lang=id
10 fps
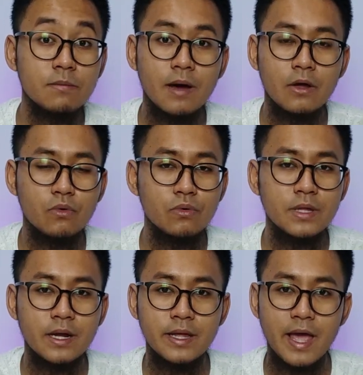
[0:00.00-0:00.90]
terbaru
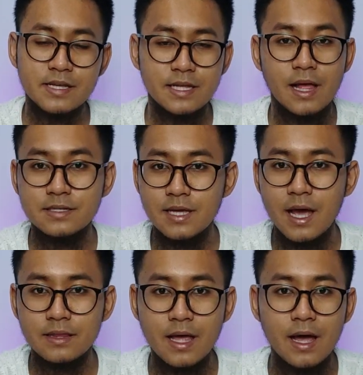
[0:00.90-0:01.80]
dari Excel
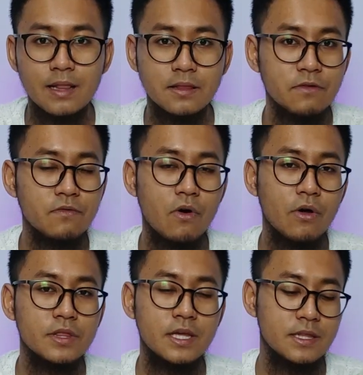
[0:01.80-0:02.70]
Asiata Live
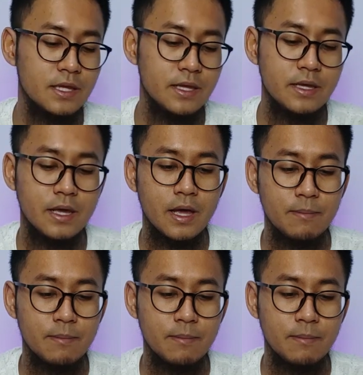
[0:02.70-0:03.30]
On ini